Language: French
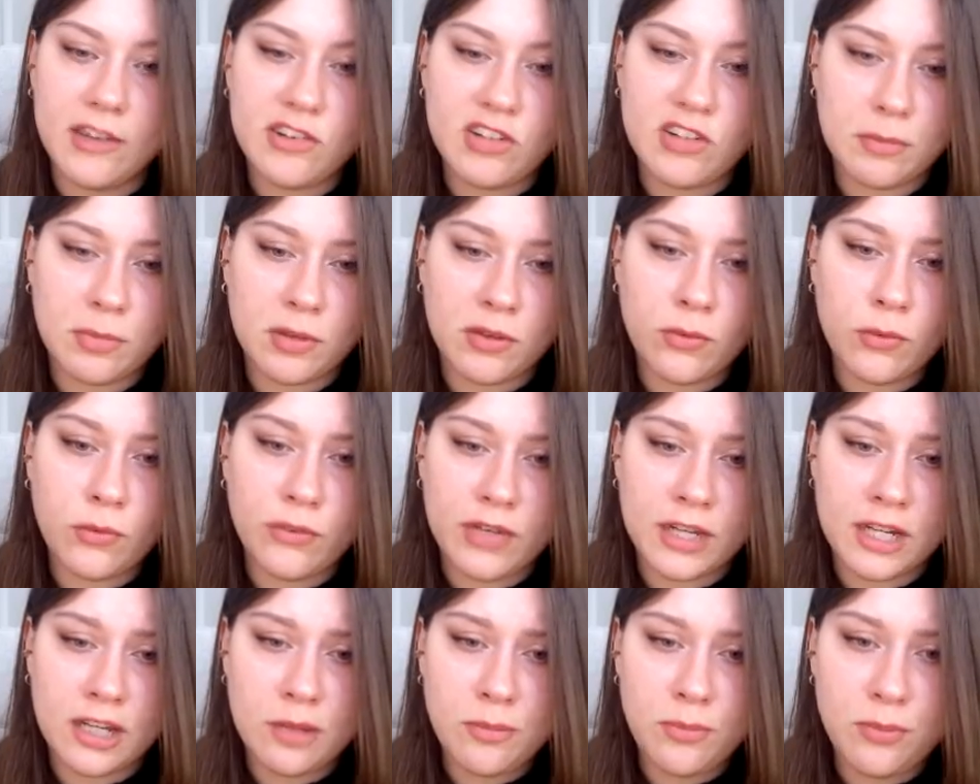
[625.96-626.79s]
Et j'ai l'impression qu'on
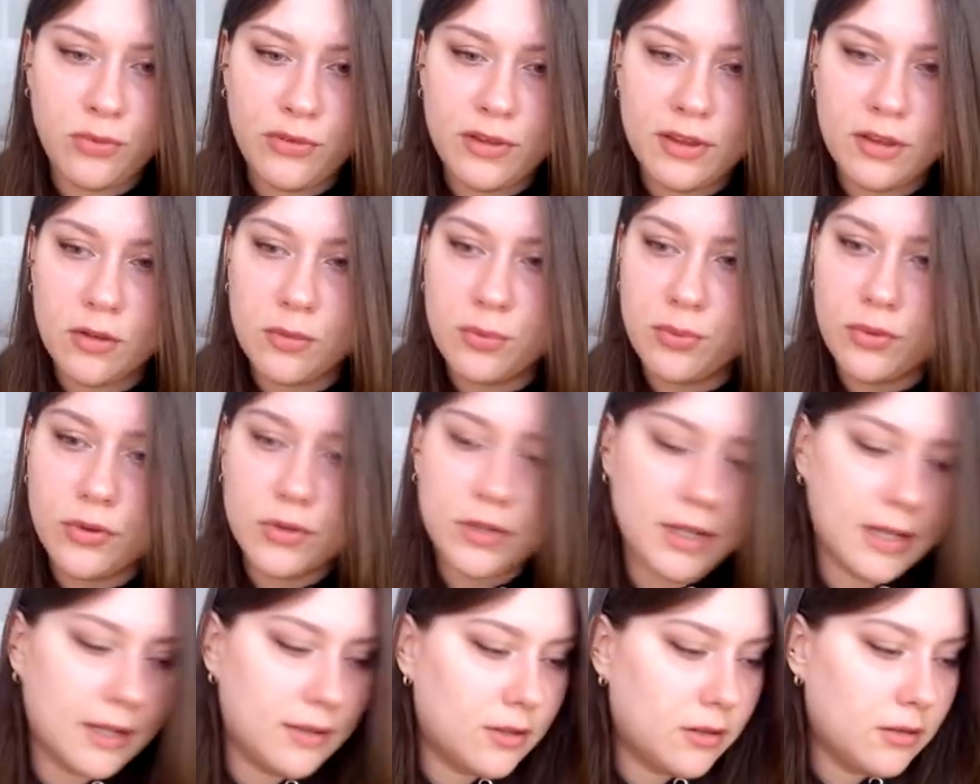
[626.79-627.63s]
va quand même plus vite que pour
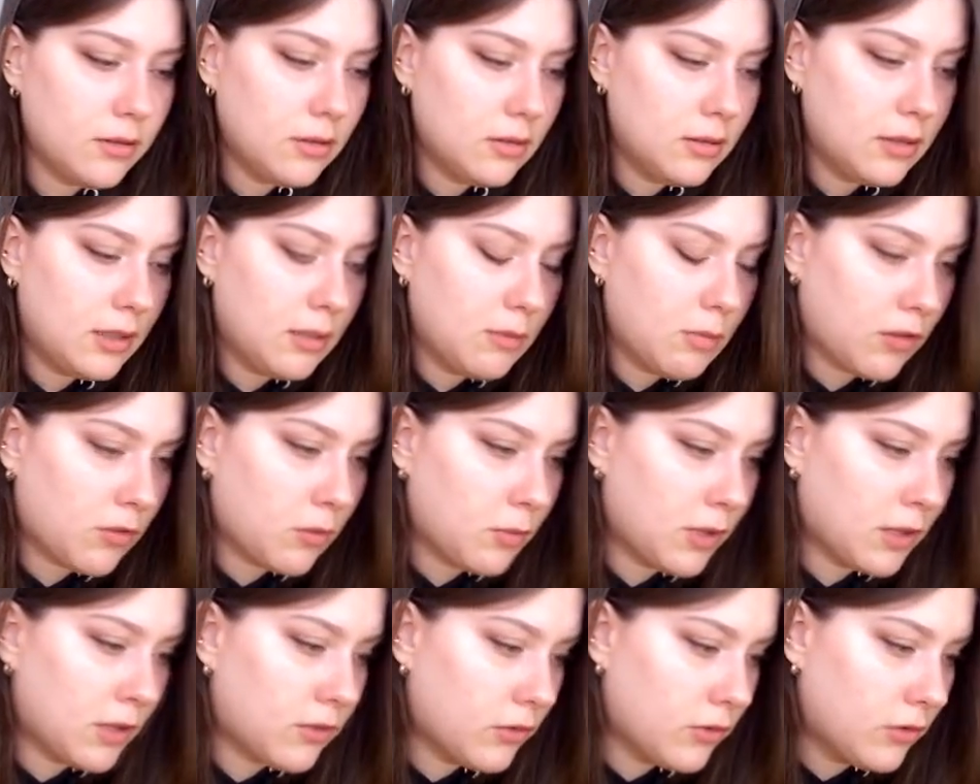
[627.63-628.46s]
l'autre là, non Il me reste
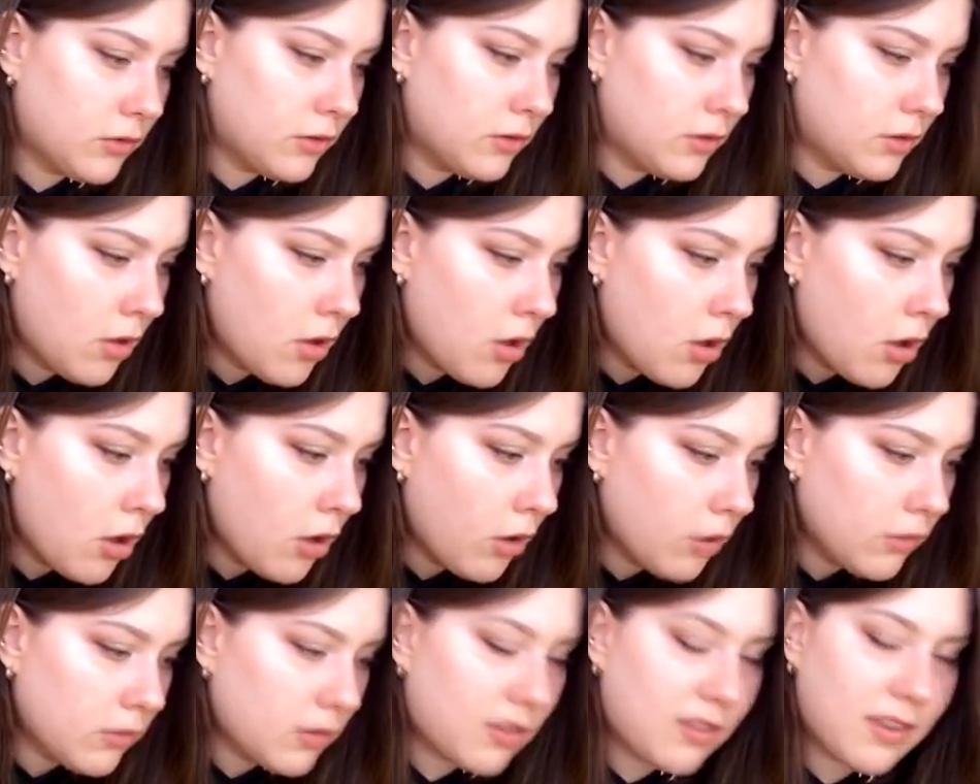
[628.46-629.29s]
combien de temps
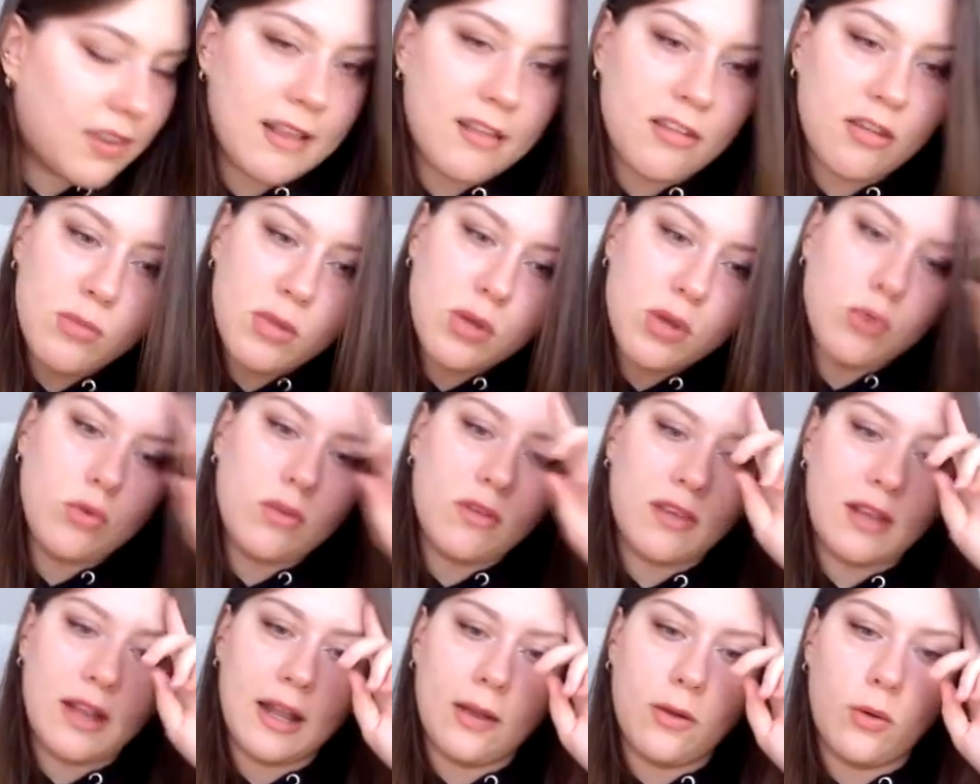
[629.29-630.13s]
7
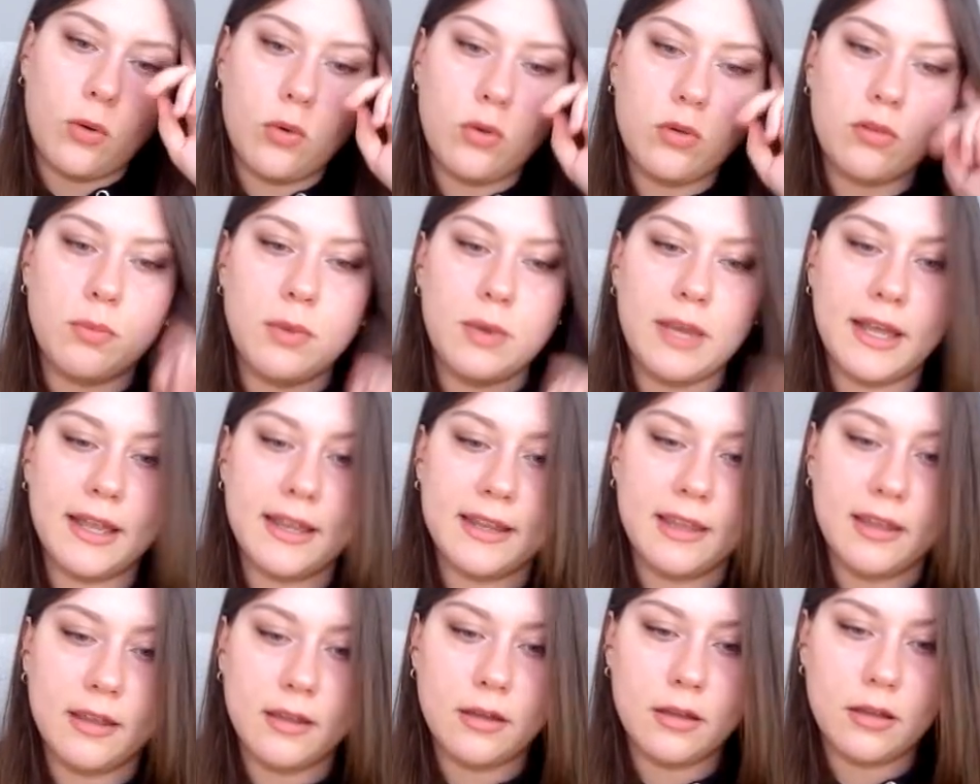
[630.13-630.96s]
minutes, la grosse
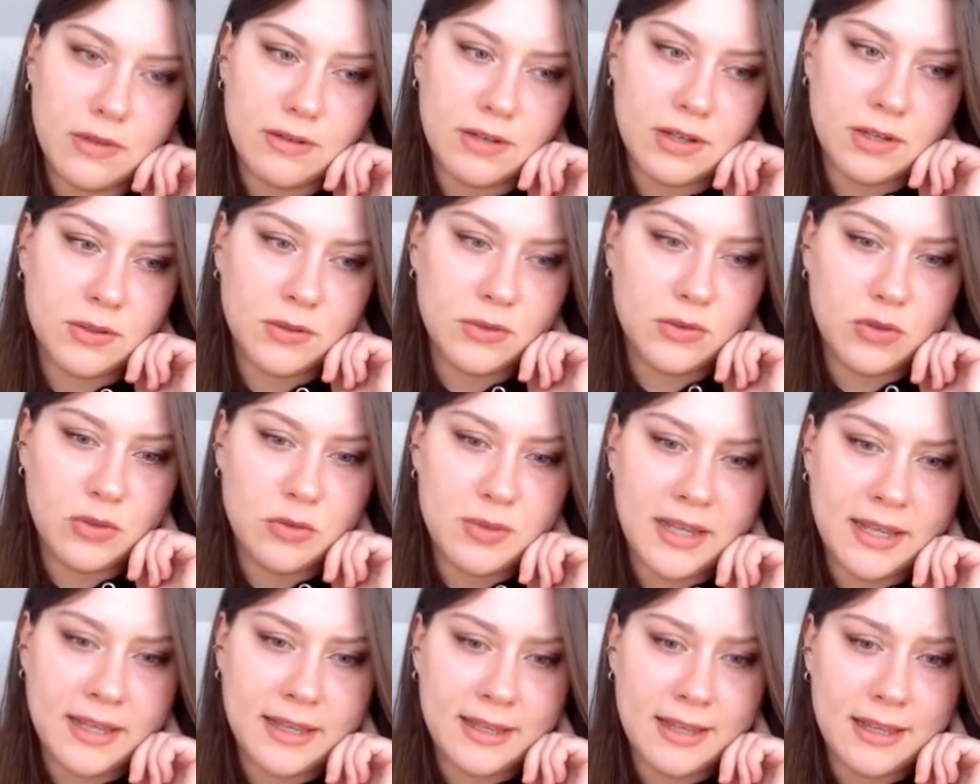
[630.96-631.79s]
blague. Tu vas avoir que deux
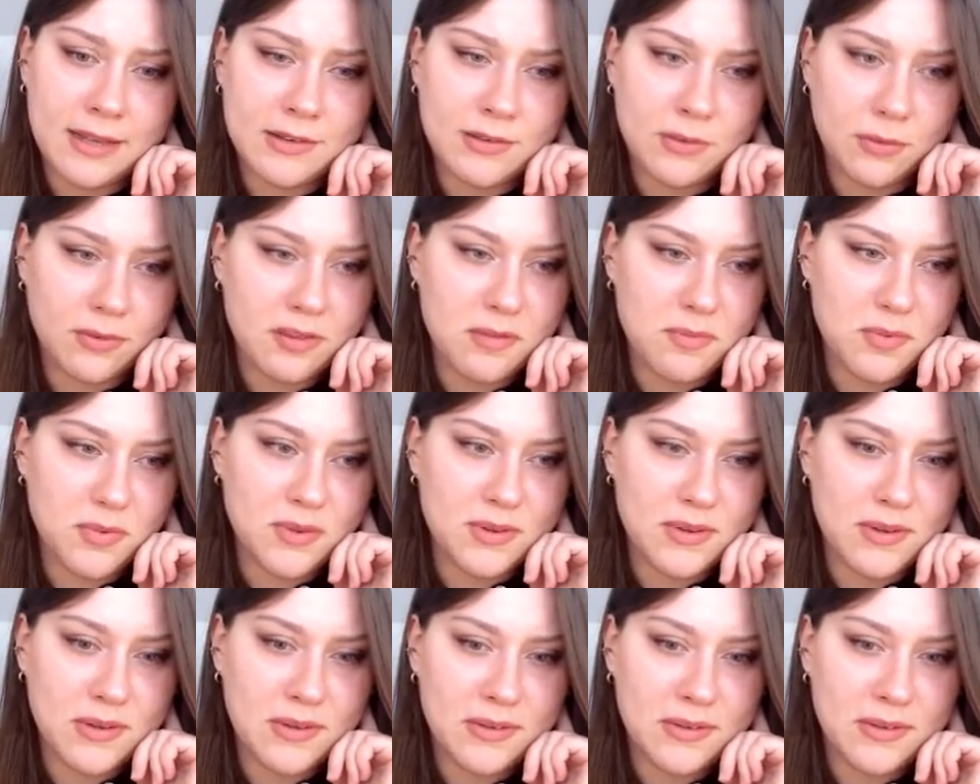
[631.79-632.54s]
mariages en si peu de